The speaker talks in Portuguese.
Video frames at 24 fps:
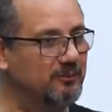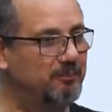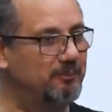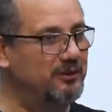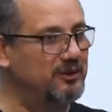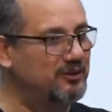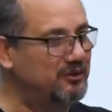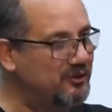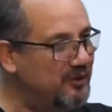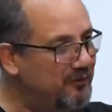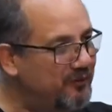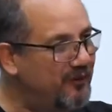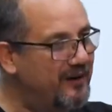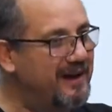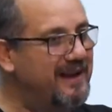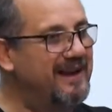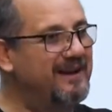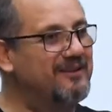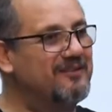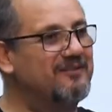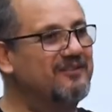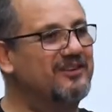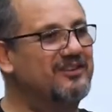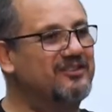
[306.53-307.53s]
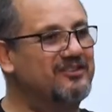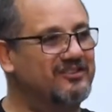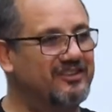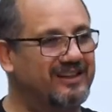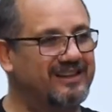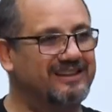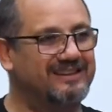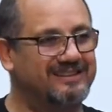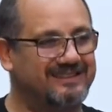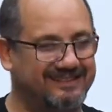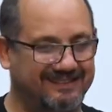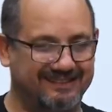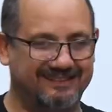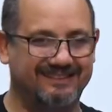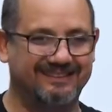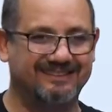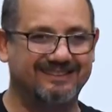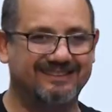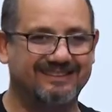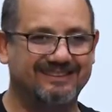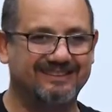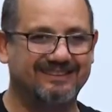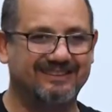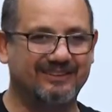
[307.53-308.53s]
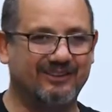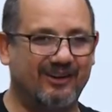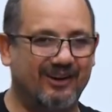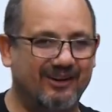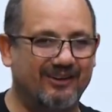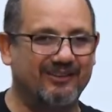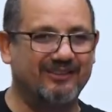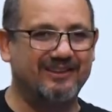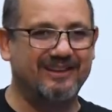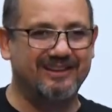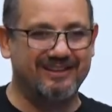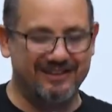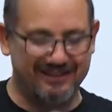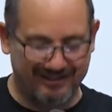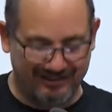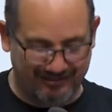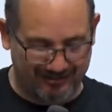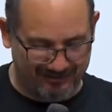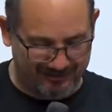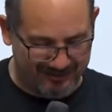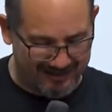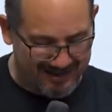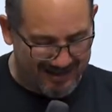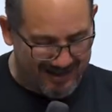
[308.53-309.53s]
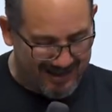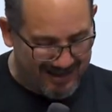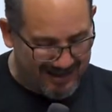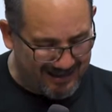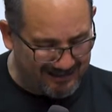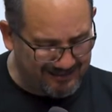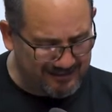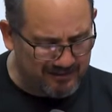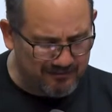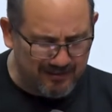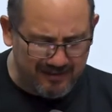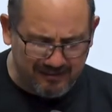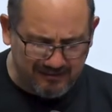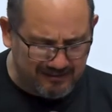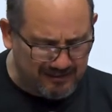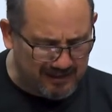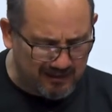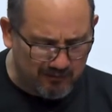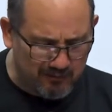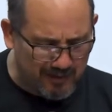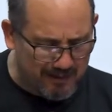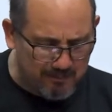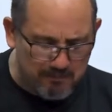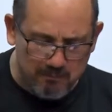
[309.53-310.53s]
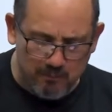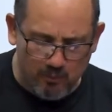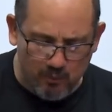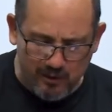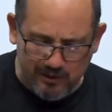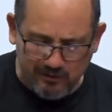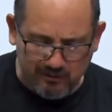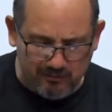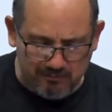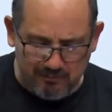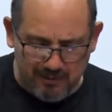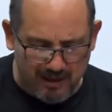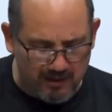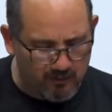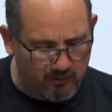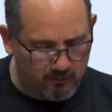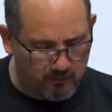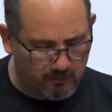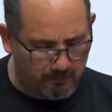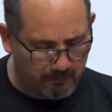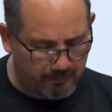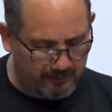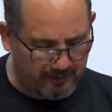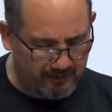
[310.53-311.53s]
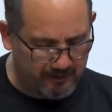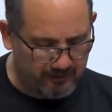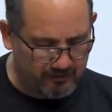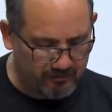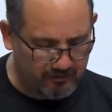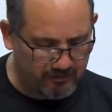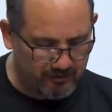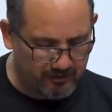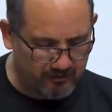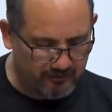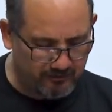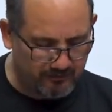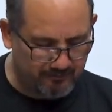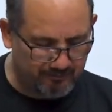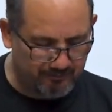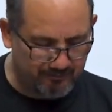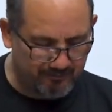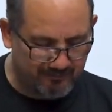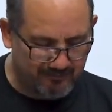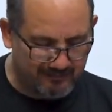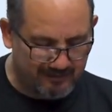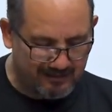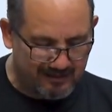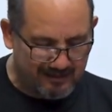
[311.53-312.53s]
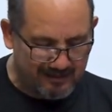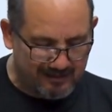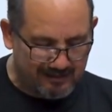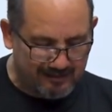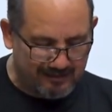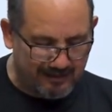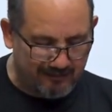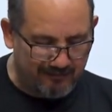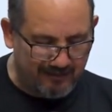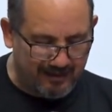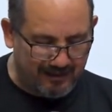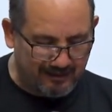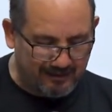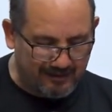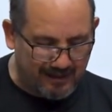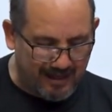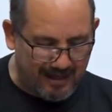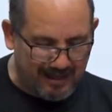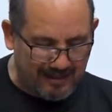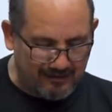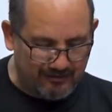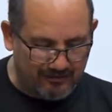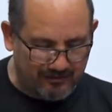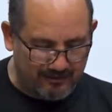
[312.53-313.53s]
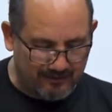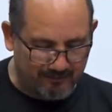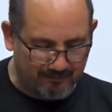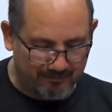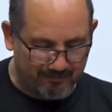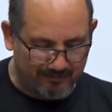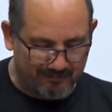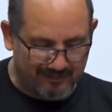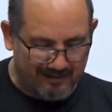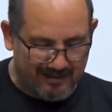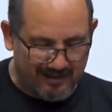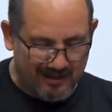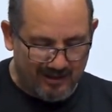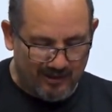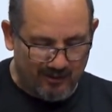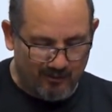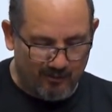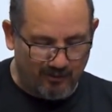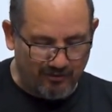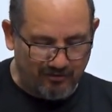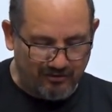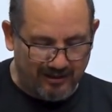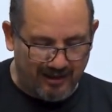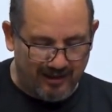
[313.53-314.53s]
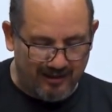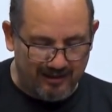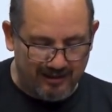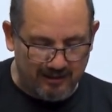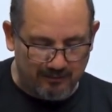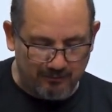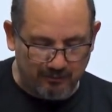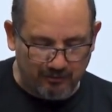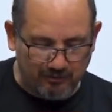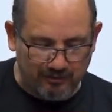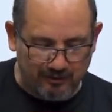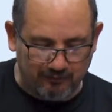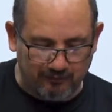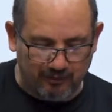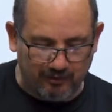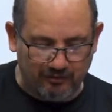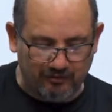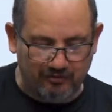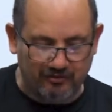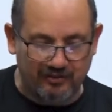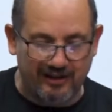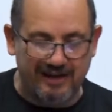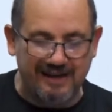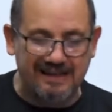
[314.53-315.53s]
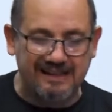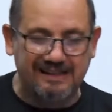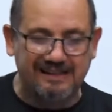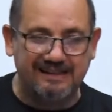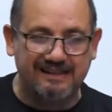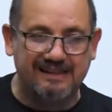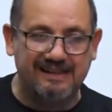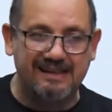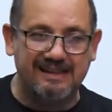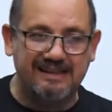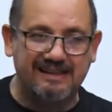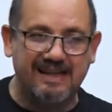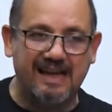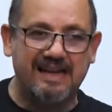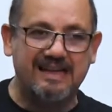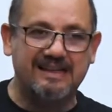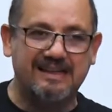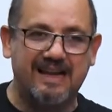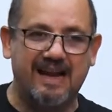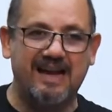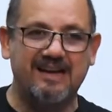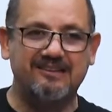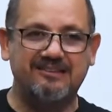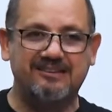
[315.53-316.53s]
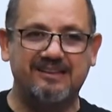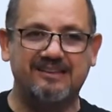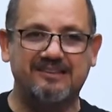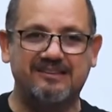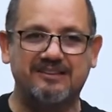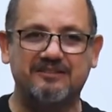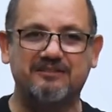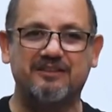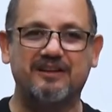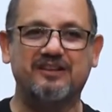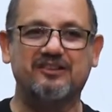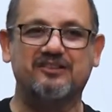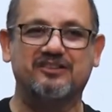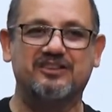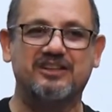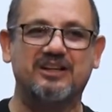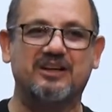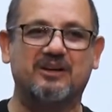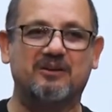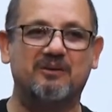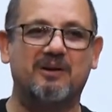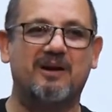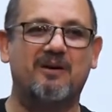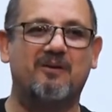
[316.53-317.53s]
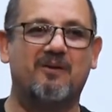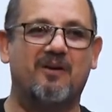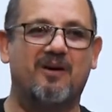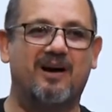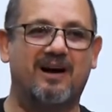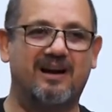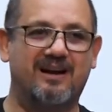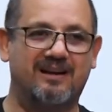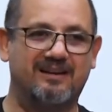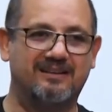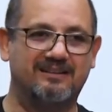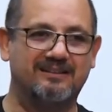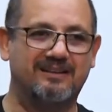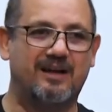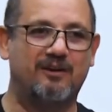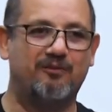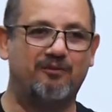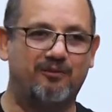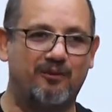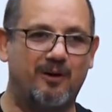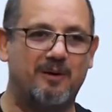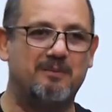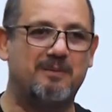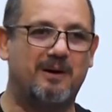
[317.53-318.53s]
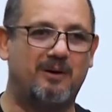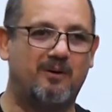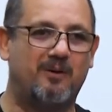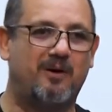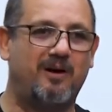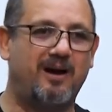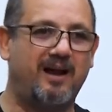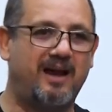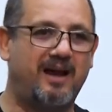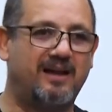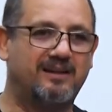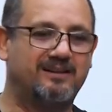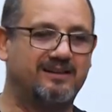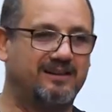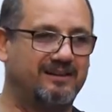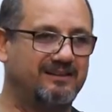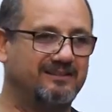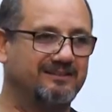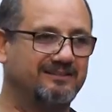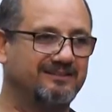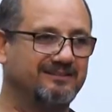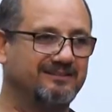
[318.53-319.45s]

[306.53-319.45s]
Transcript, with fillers: Por isso que eu falei com vocês logo no início. Esse versículo é muito mal compreendido. Na verdade, gostaríamos que você entendesse esse versículo agora, da forma correta.